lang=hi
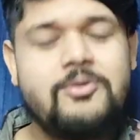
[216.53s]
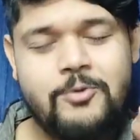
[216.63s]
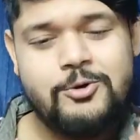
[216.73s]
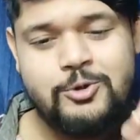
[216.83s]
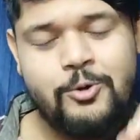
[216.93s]

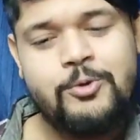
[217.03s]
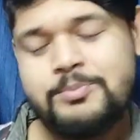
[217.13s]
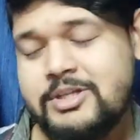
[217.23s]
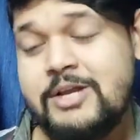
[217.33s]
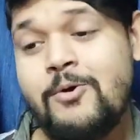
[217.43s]
वो
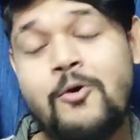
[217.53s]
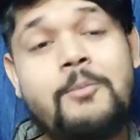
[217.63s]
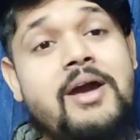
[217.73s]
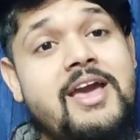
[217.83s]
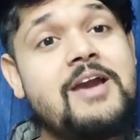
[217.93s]
दोनों तीनों
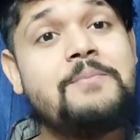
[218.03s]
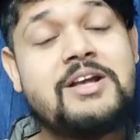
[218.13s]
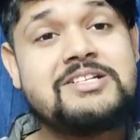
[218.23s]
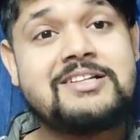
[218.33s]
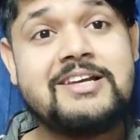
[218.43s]
को मैं एक
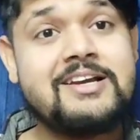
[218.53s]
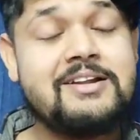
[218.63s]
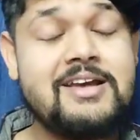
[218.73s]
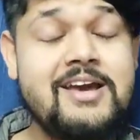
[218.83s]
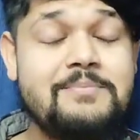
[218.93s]
पिक्चर
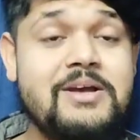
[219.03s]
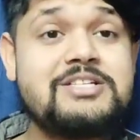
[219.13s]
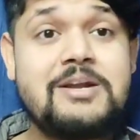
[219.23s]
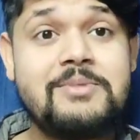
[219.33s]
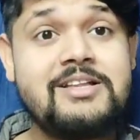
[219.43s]
देखने एक
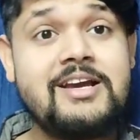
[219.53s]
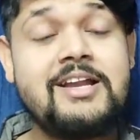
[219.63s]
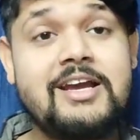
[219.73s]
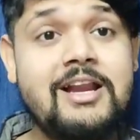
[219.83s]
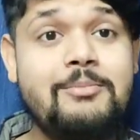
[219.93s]
पिक्चर में
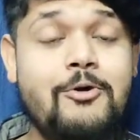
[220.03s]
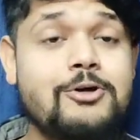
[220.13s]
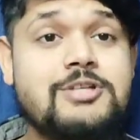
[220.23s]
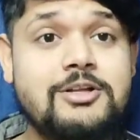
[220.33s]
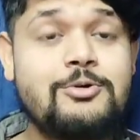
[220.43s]
देखने के लिए
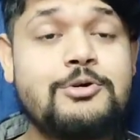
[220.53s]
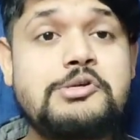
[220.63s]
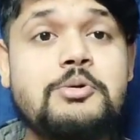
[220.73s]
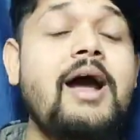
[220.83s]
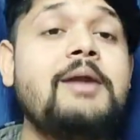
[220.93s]
बहुत ज़्यादा
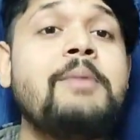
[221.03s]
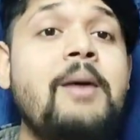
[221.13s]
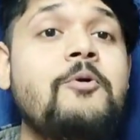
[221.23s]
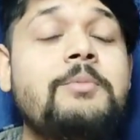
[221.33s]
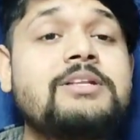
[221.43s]
खुश हूँ एंड
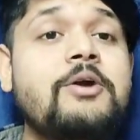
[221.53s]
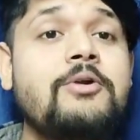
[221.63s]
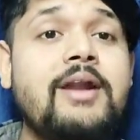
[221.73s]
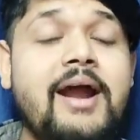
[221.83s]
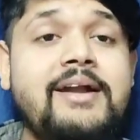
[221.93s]
मैं आपको बता
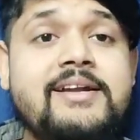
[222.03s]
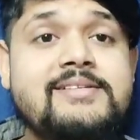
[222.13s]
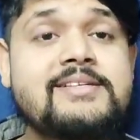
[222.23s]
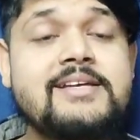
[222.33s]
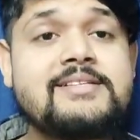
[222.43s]
रहा हूँ
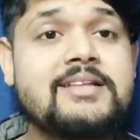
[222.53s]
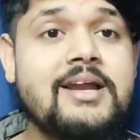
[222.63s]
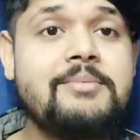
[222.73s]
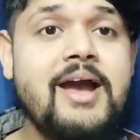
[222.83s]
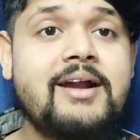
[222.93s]
नाइन्टीज़ के
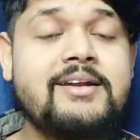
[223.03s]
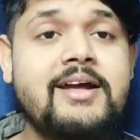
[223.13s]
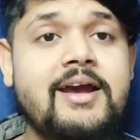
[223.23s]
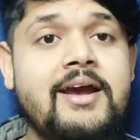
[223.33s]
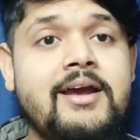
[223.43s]
जितने भी
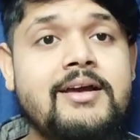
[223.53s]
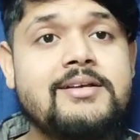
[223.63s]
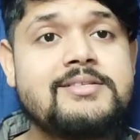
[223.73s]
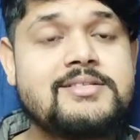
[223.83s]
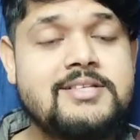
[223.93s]
एक्टर
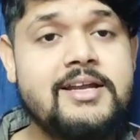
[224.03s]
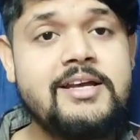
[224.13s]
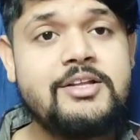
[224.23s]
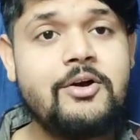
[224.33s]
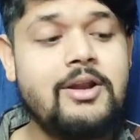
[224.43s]
हैं
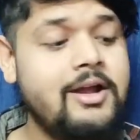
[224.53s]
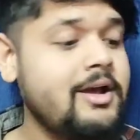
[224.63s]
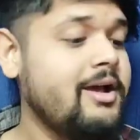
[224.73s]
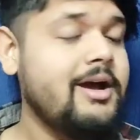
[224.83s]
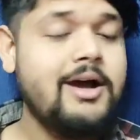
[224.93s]
सनी देओल
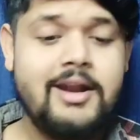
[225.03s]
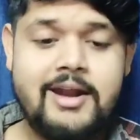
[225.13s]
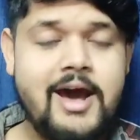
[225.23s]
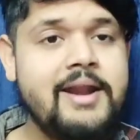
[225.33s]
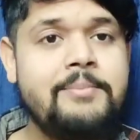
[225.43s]

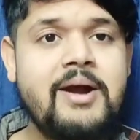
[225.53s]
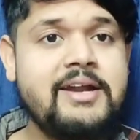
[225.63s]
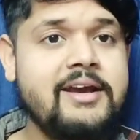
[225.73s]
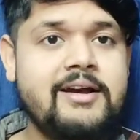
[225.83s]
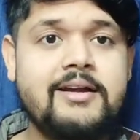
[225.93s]
नाना
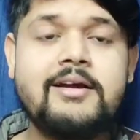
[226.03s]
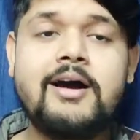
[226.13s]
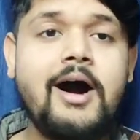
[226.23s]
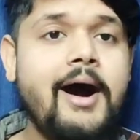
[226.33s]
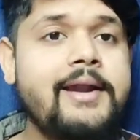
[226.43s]
पाटेकर
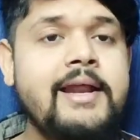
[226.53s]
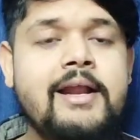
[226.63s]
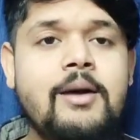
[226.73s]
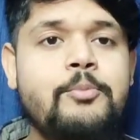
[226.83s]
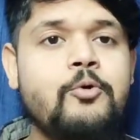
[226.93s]

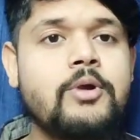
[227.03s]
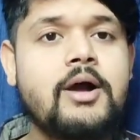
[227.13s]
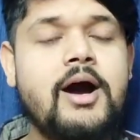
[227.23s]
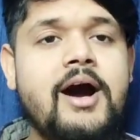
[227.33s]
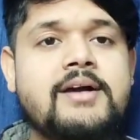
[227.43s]
अनिल कपूर
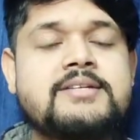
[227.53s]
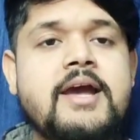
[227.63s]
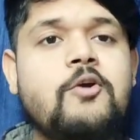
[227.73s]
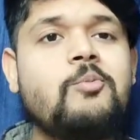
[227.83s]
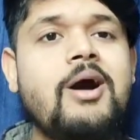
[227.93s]

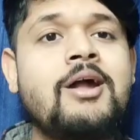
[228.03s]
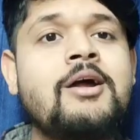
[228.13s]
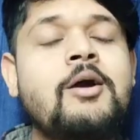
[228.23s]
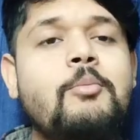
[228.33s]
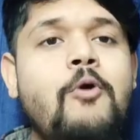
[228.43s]
अक्षय
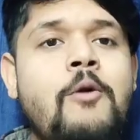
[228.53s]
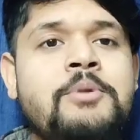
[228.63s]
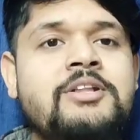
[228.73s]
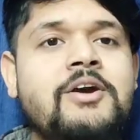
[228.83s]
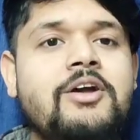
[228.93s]
कुमार
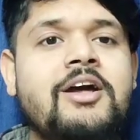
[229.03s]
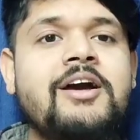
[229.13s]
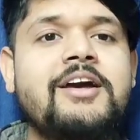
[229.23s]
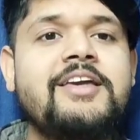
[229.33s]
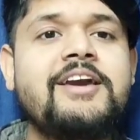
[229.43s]
बॉबी देओल
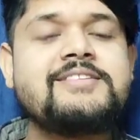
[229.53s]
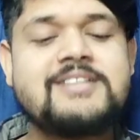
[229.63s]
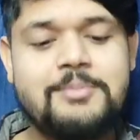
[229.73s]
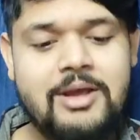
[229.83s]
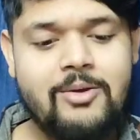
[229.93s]
ये
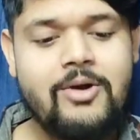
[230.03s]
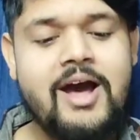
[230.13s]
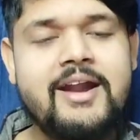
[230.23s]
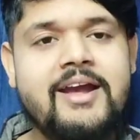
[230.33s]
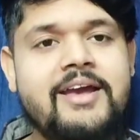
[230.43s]
सभी लोग
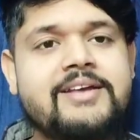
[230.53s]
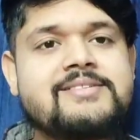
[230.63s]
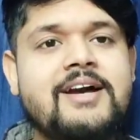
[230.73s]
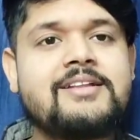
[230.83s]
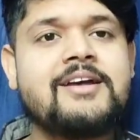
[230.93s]
आ रहे हैं
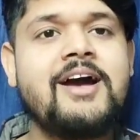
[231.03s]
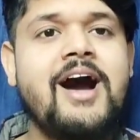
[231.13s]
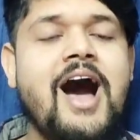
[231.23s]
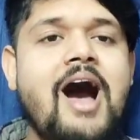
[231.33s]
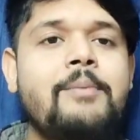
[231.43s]
एक साथ
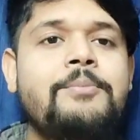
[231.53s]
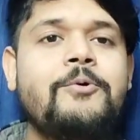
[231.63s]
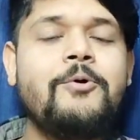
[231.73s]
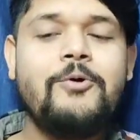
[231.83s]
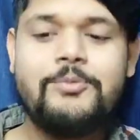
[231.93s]

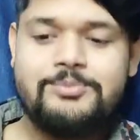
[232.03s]
आपको